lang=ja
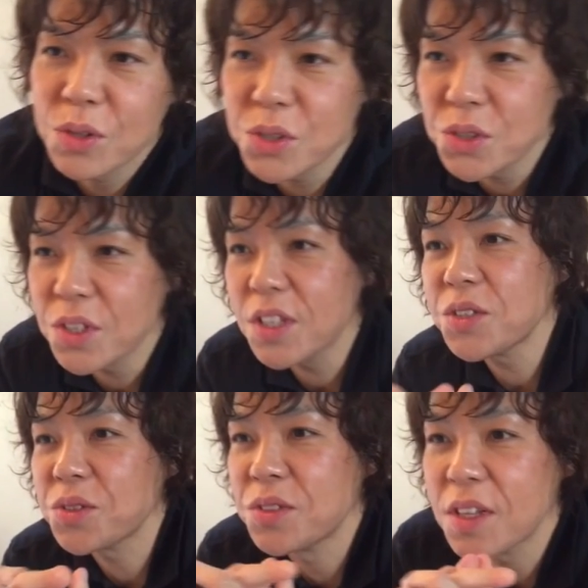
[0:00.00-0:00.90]

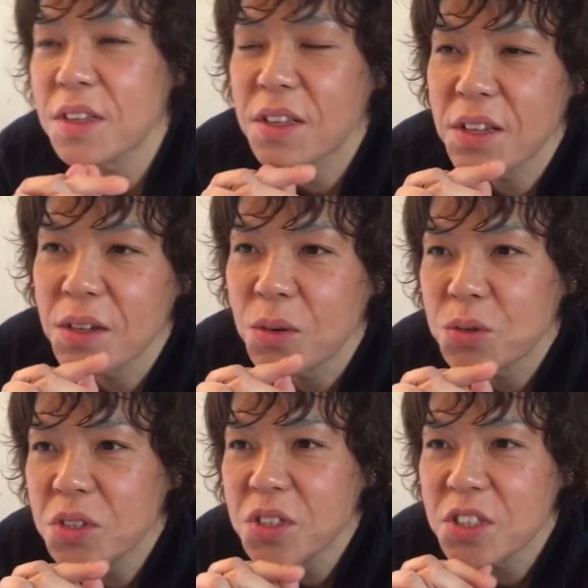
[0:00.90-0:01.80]
6070になって
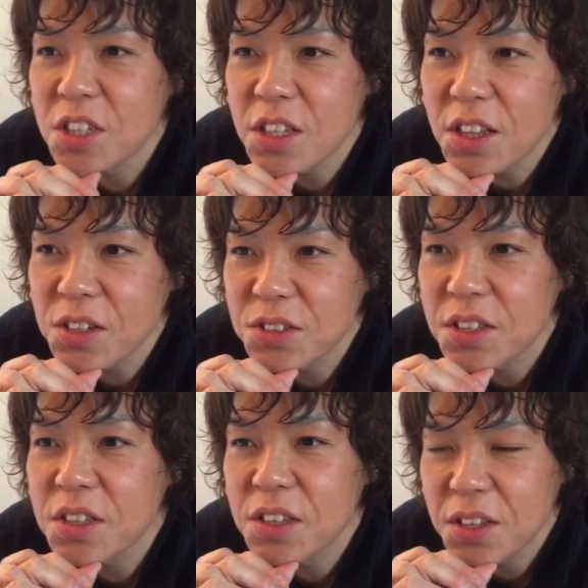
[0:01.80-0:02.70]
おちんちん立たなく
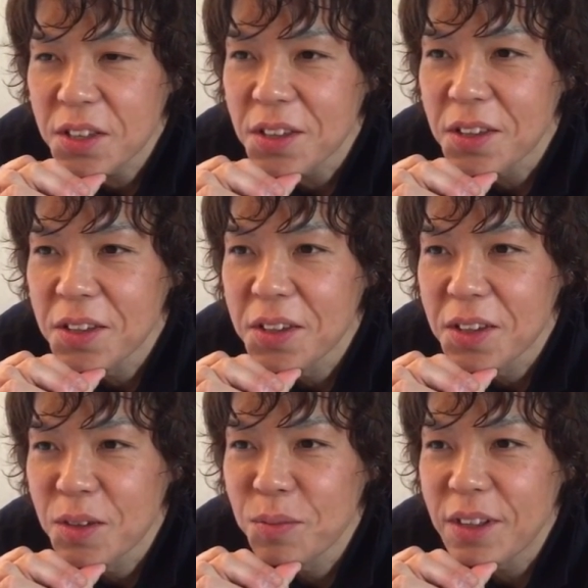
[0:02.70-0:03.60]
なって
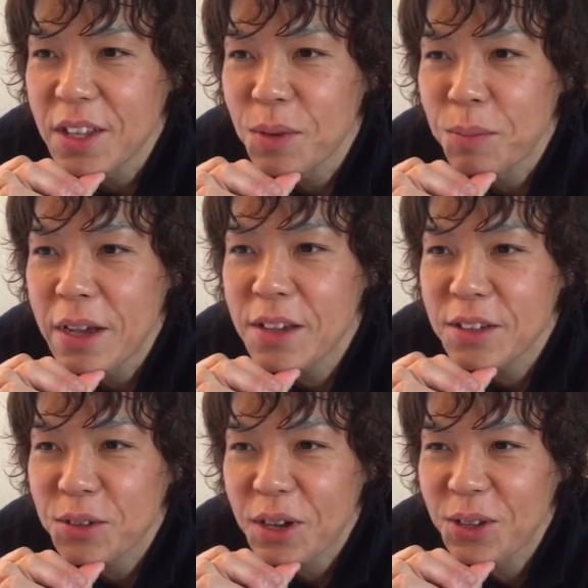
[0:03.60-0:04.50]
まあね、まあ、
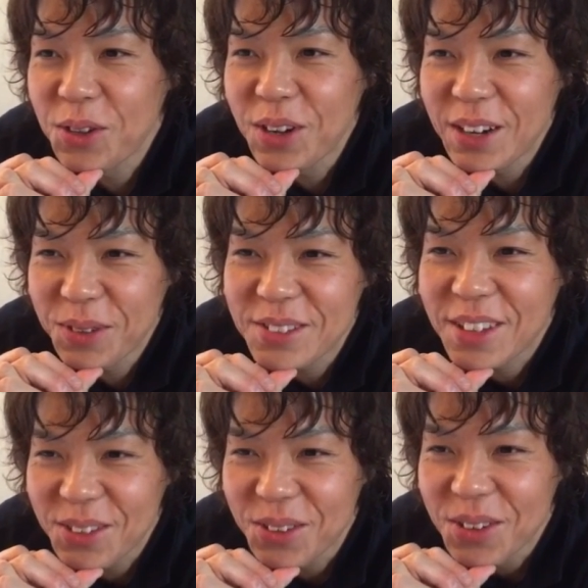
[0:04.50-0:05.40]
バイアグラとかいろいろあります
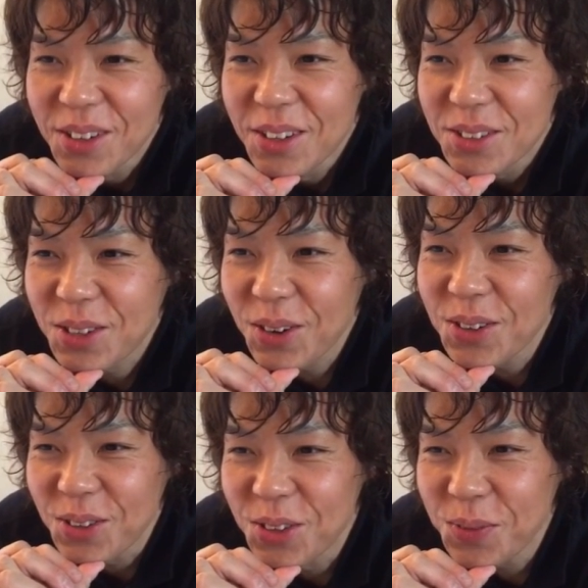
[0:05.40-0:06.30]
けど、えー、そうい
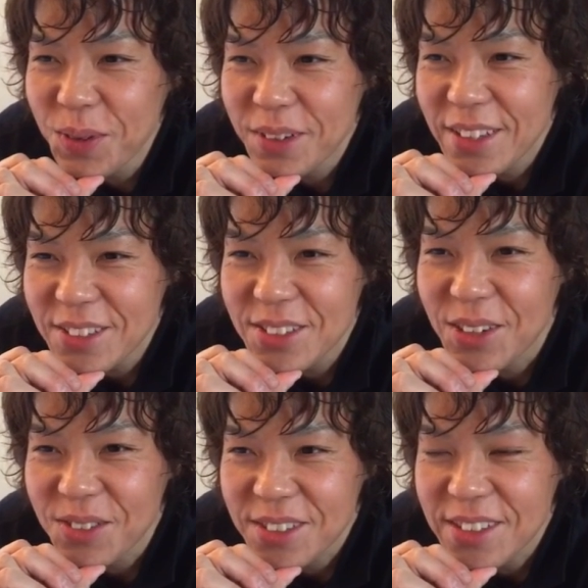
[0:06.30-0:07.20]
うの飲めば立つの
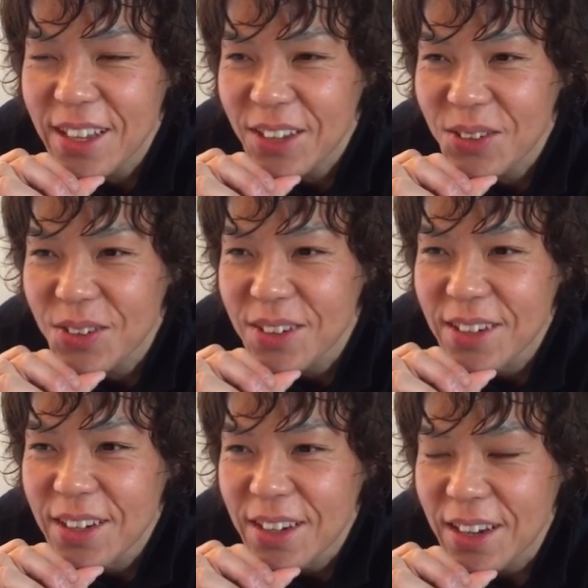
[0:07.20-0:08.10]
かもしれないけど、うん、
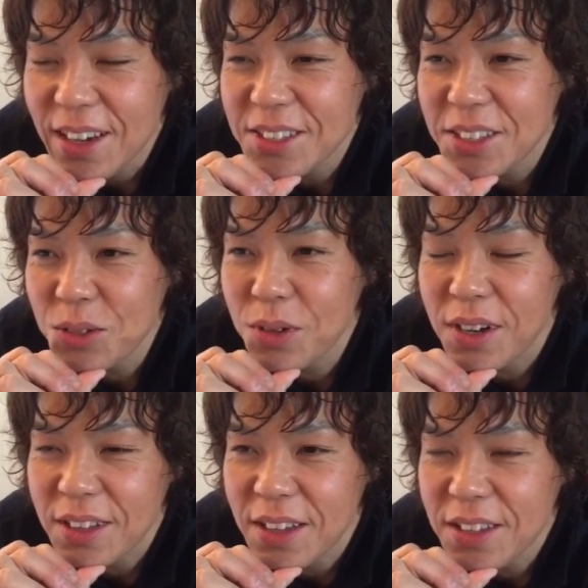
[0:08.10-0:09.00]
発射とか
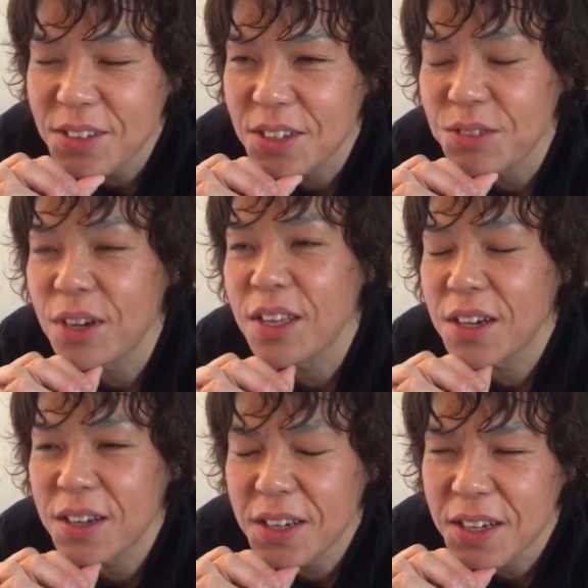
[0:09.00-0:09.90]
ができなくなるわけだ
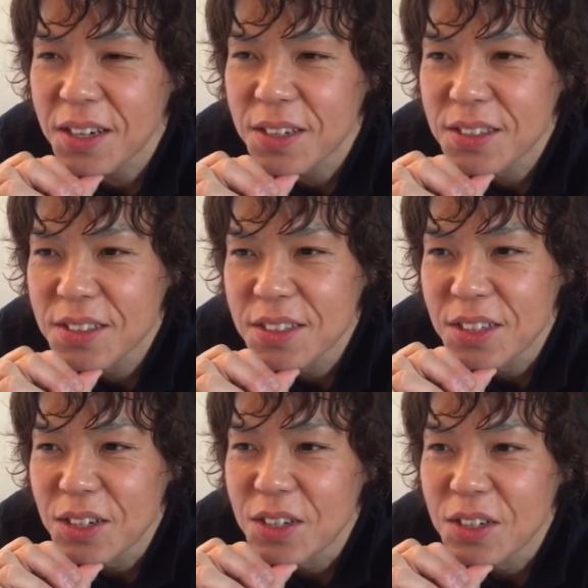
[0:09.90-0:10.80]
か
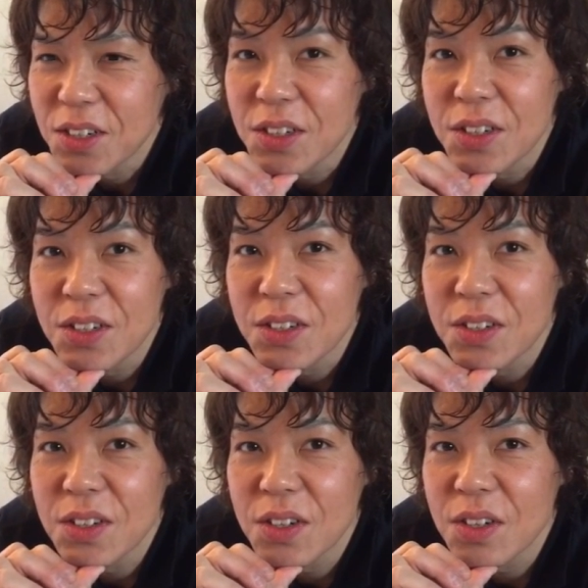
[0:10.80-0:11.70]
らいそれできたら
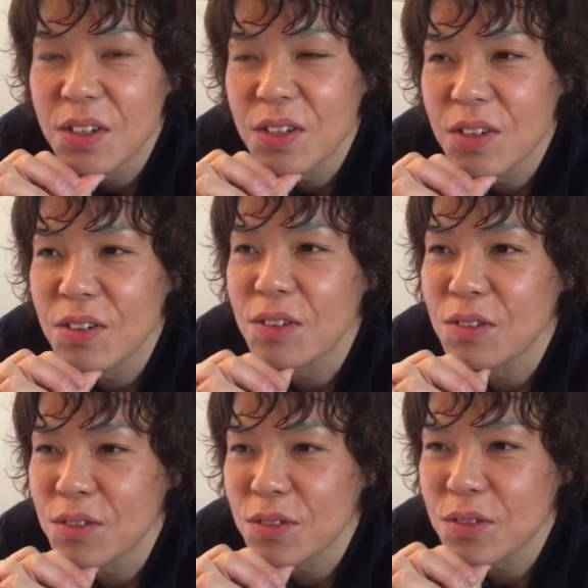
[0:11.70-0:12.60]
もちろん
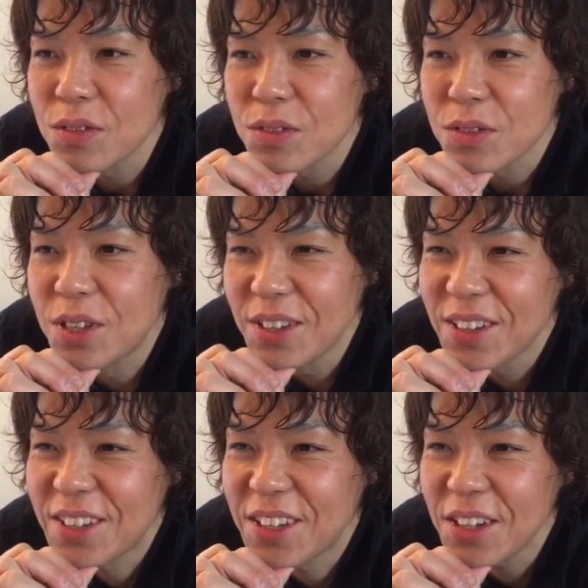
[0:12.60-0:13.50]
やるわけで
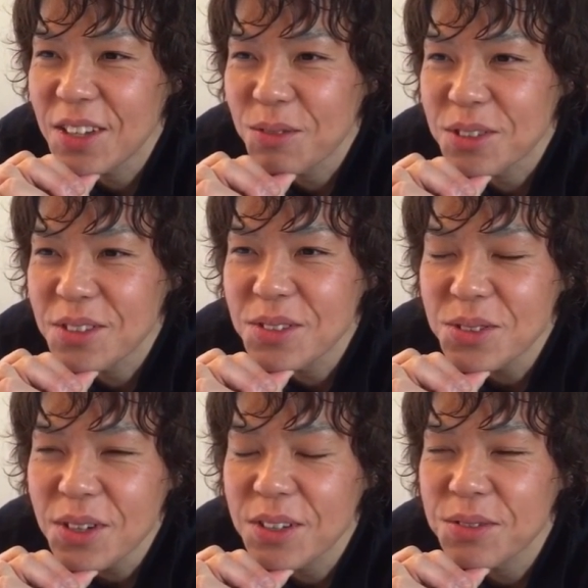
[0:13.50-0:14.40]
すねいやでも心
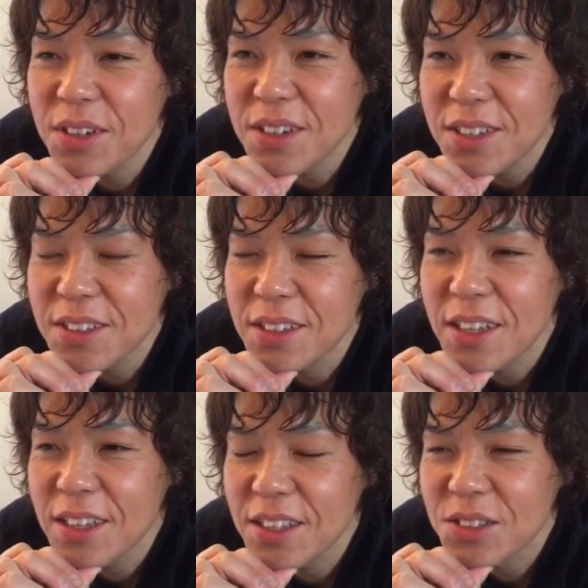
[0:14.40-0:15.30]
臓とかに負担かかったら
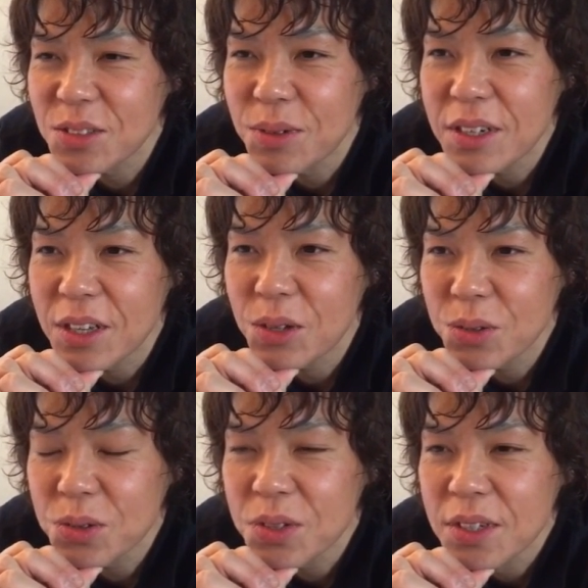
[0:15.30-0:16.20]
嫌だなっていうのもあるけ
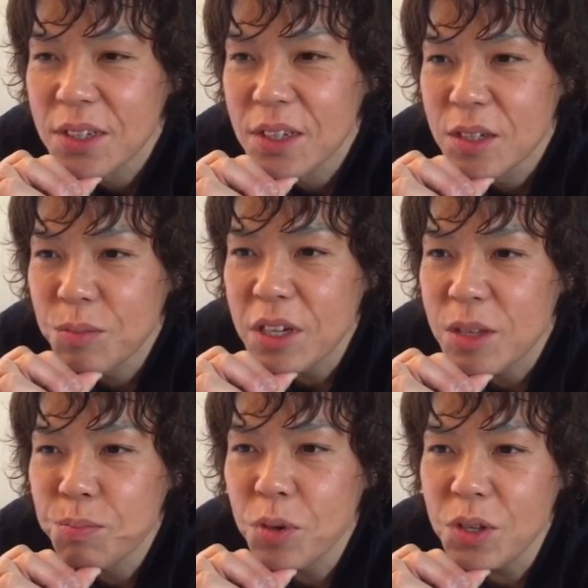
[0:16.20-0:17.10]
ど、うん、まあ
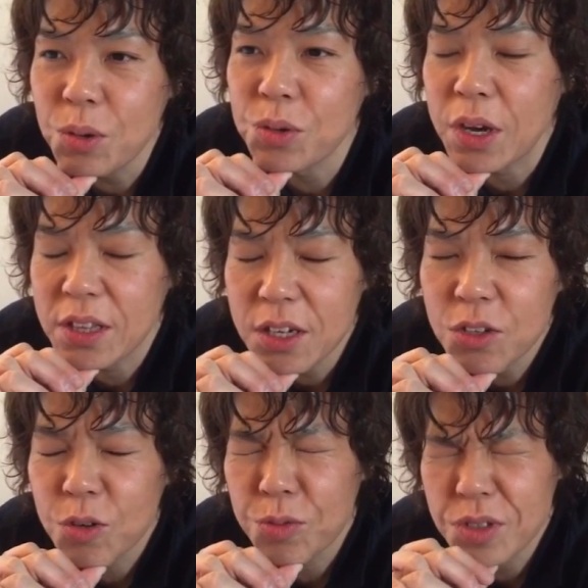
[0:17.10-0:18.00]
1本2本とかなる
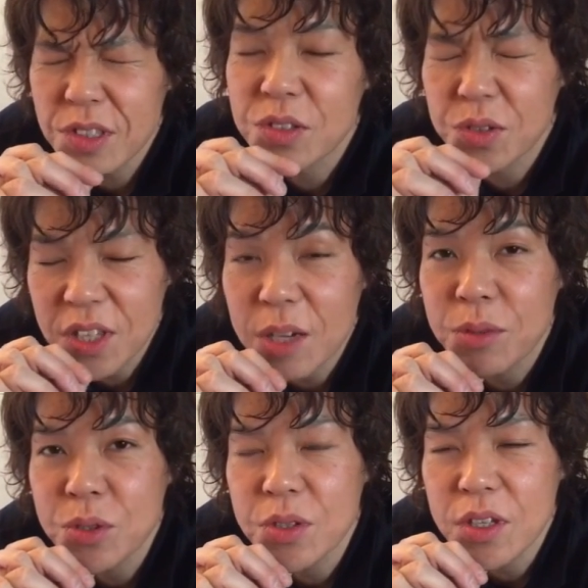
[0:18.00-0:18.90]
と思うんですよねやっ
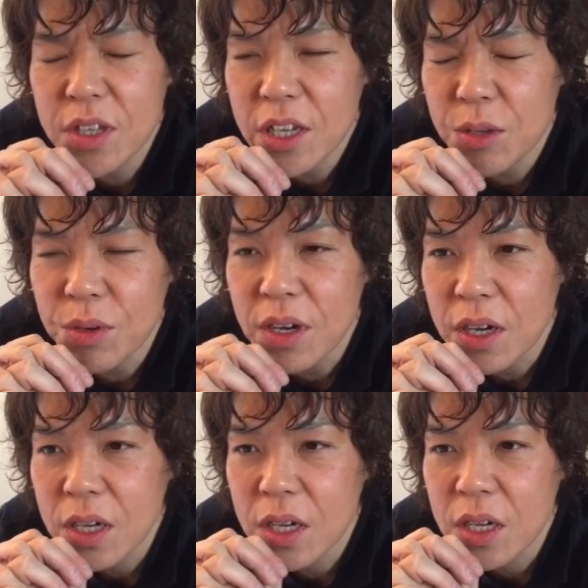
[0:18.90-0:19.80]
ぱ将来的には
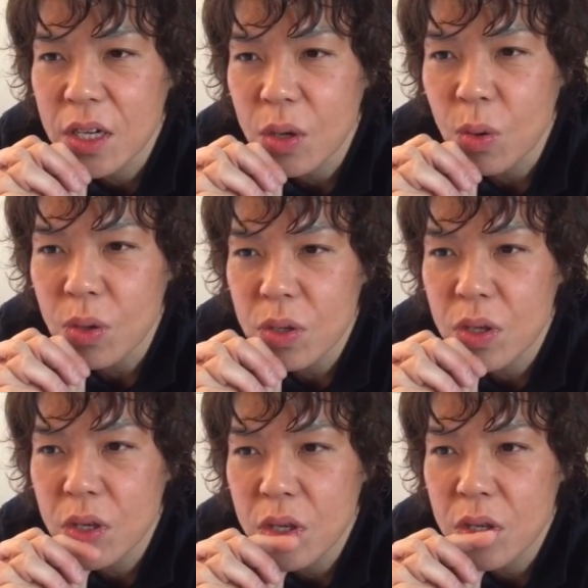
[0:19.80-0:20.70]
でもそれでも
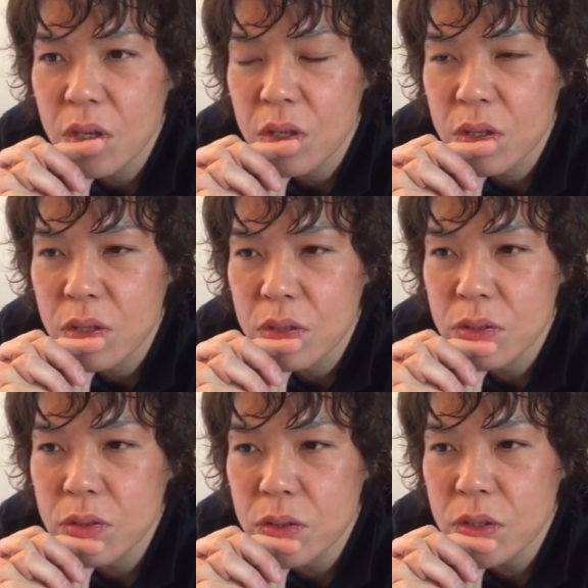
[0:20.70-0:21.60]
やり続けたい
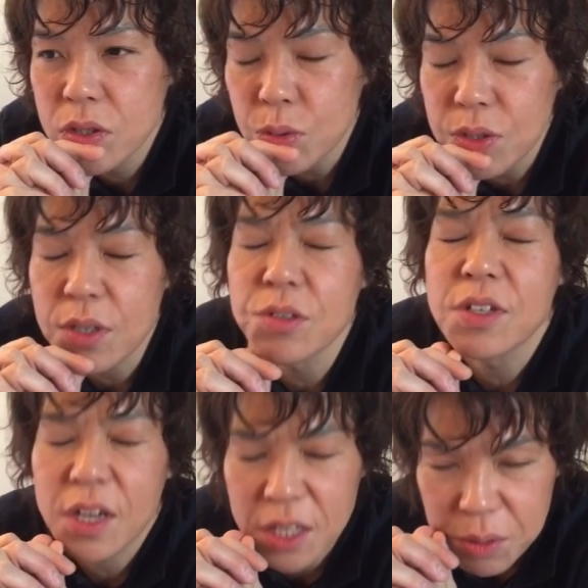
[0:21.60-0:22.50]
仕事が来る
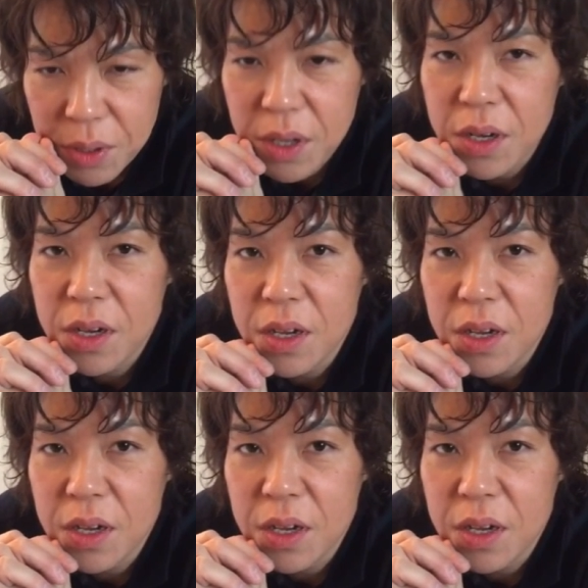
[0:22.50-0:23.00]
限りは